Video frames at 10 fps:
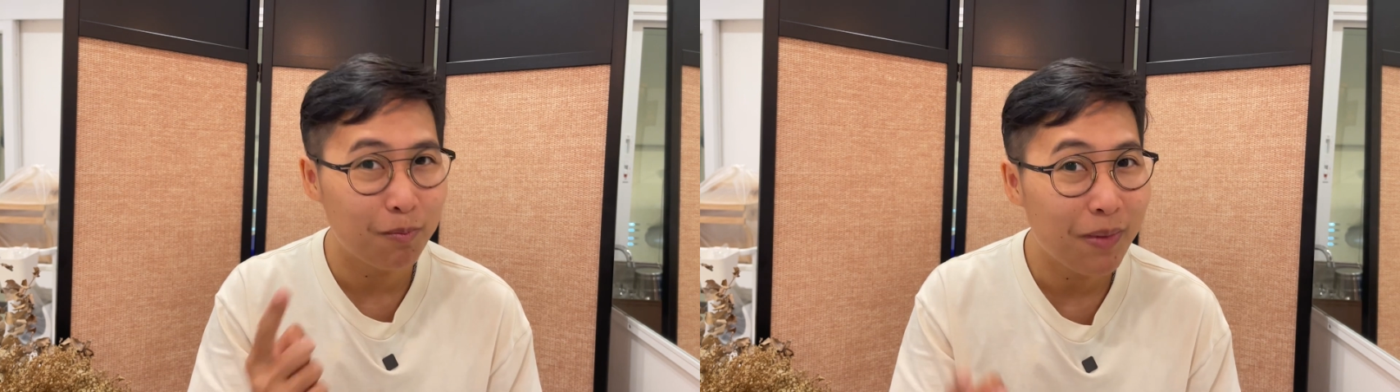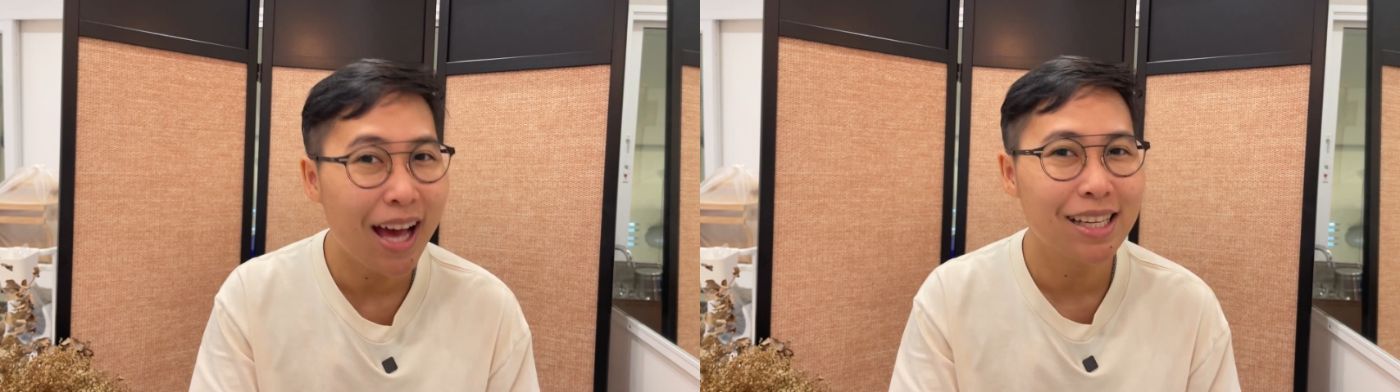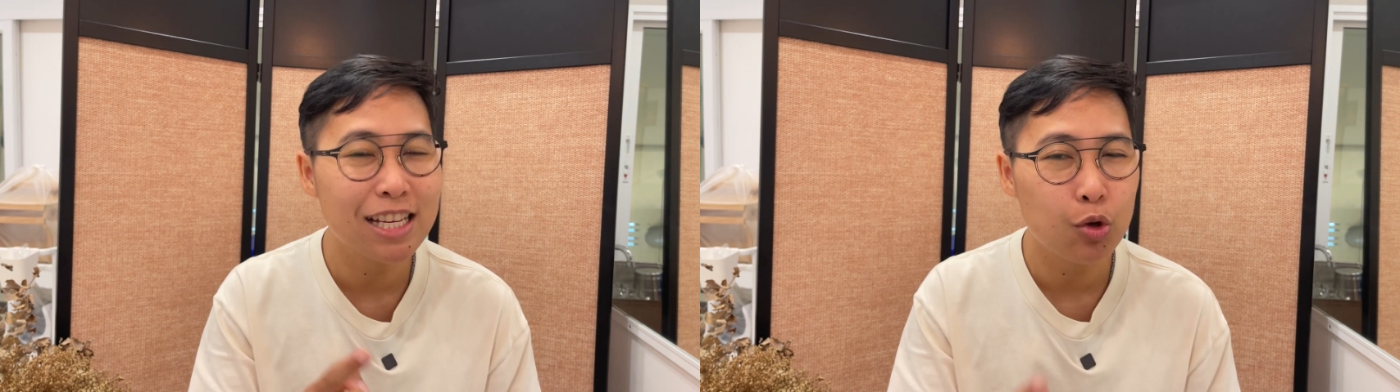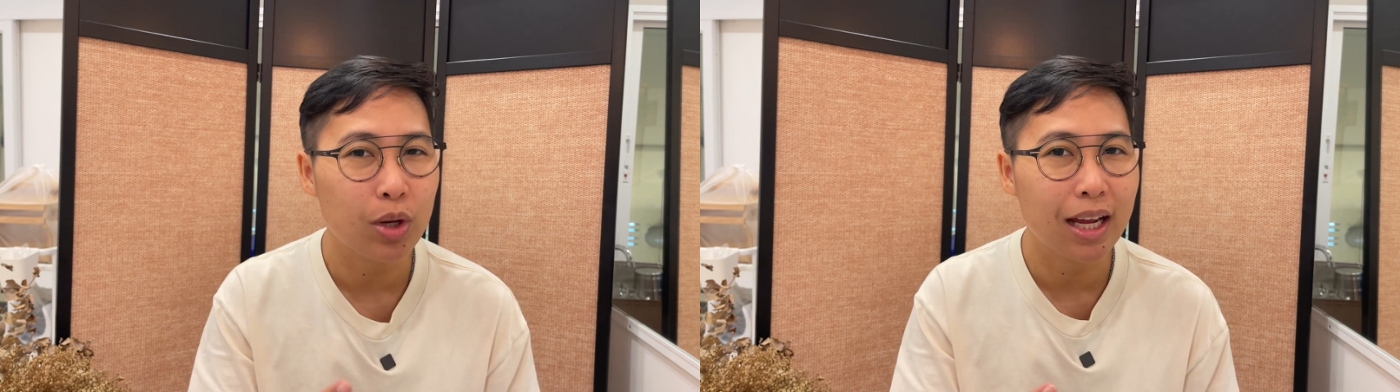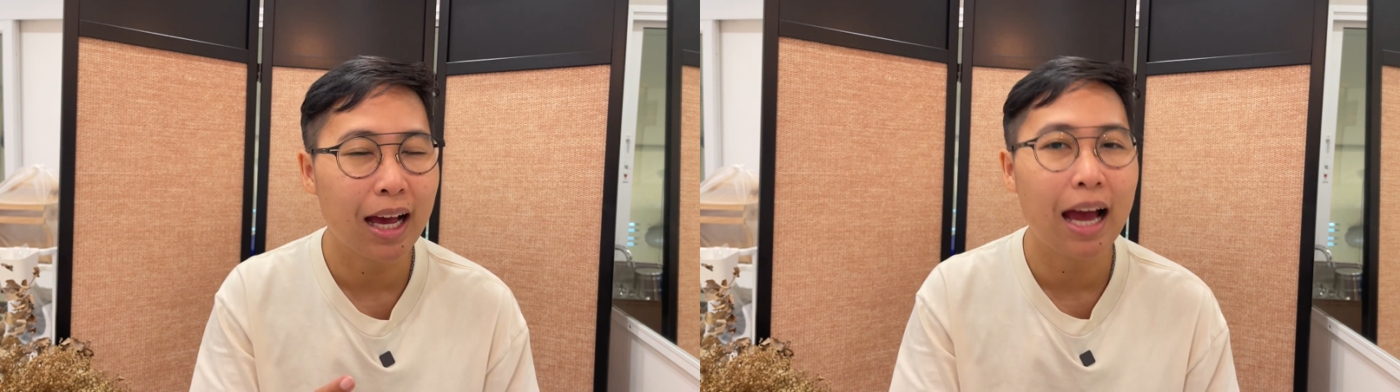มากที่สุด
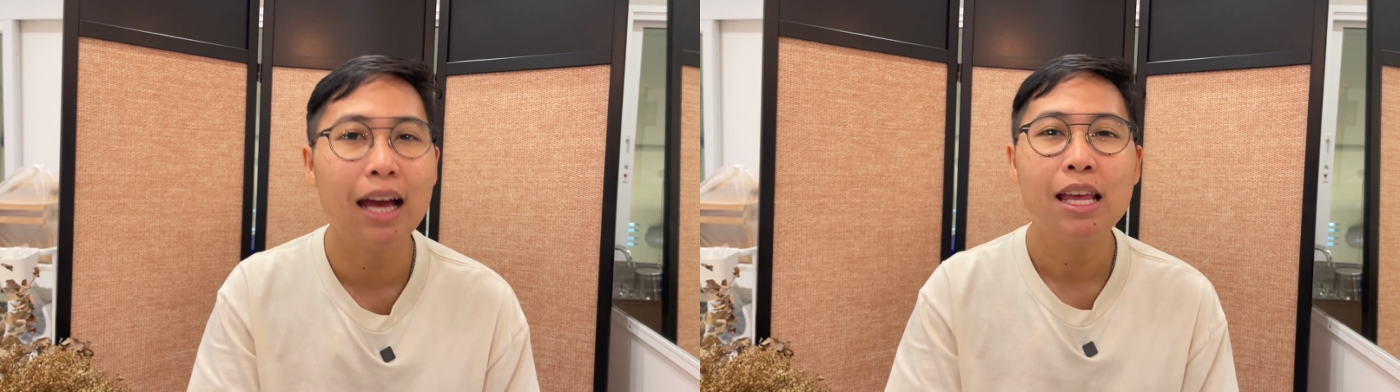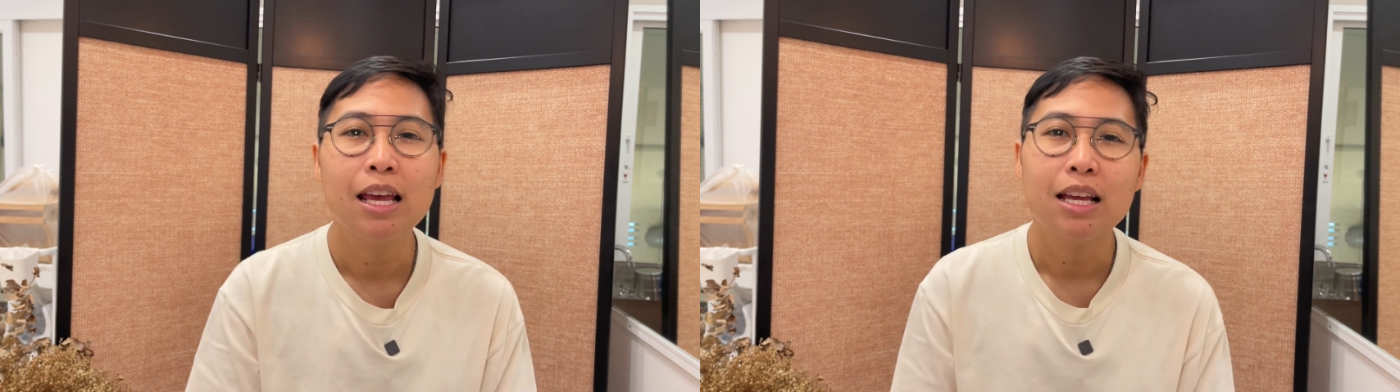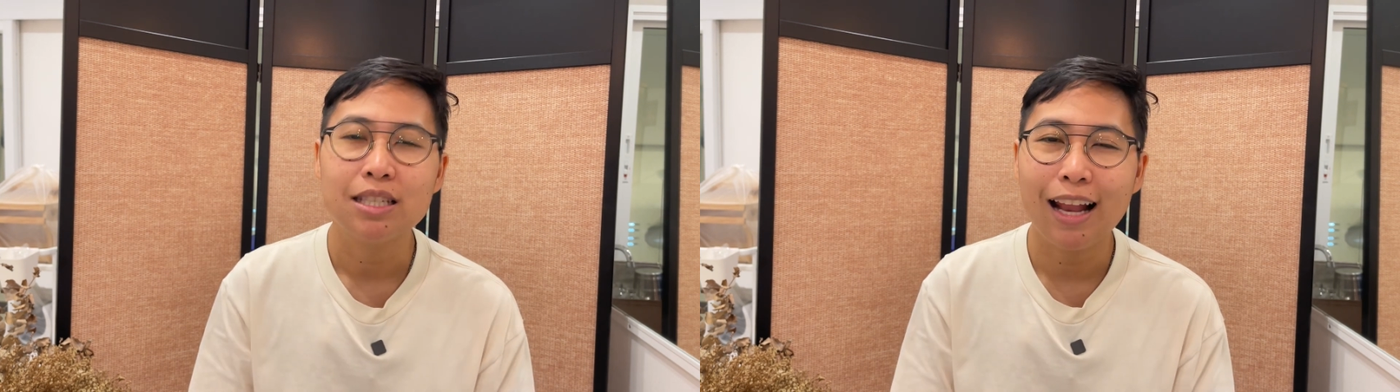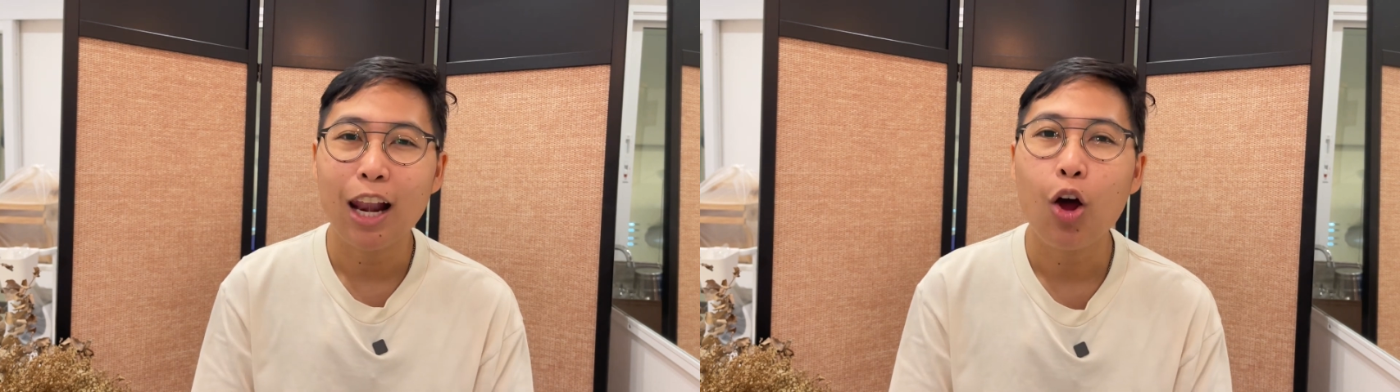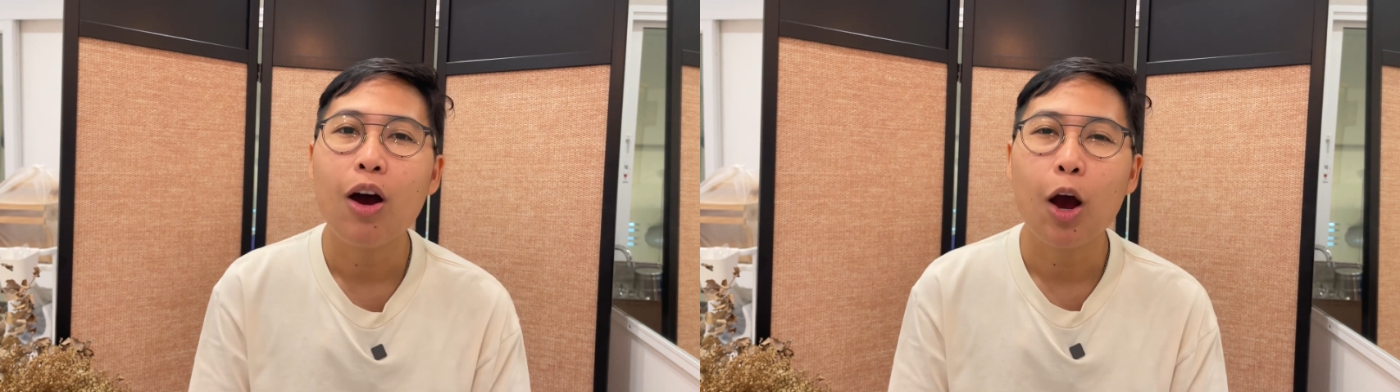นะคะ ฉะนั้น
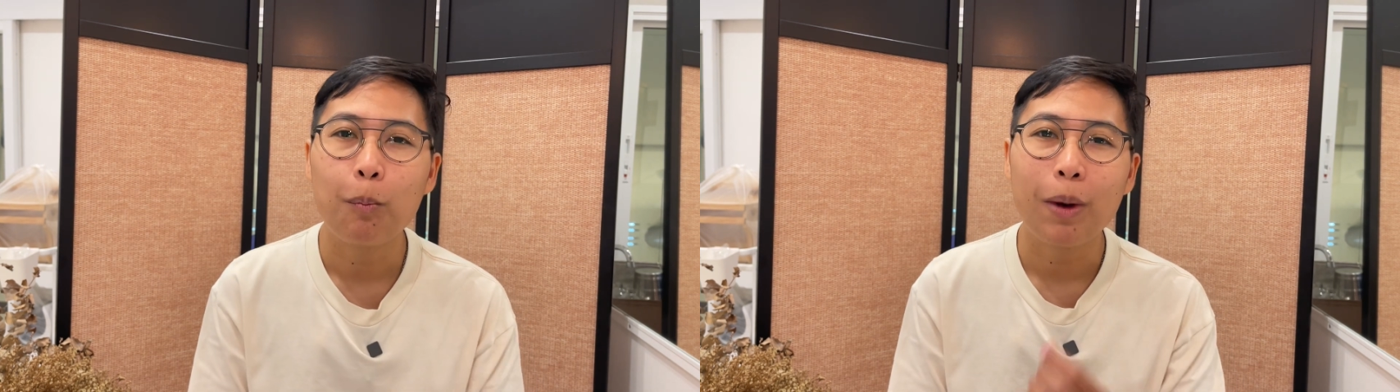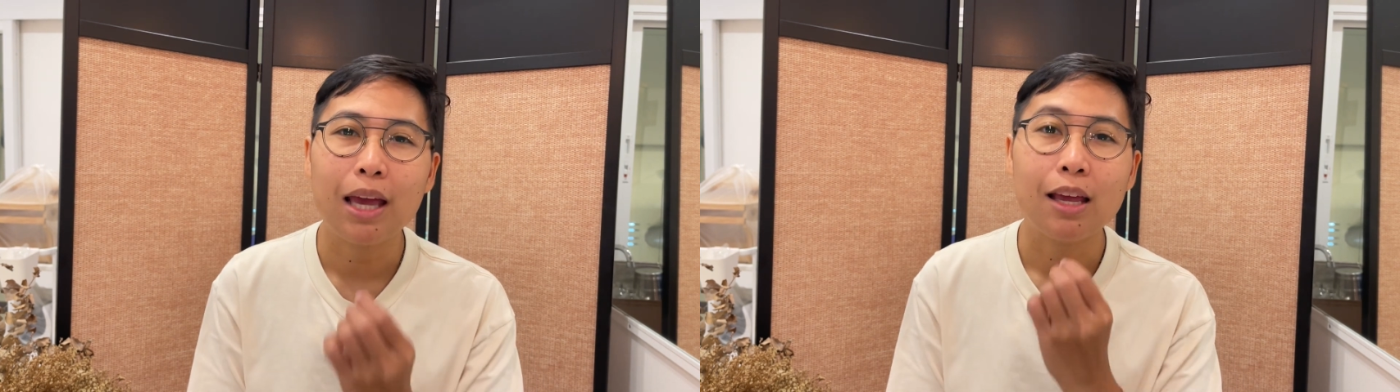ลองเอาไป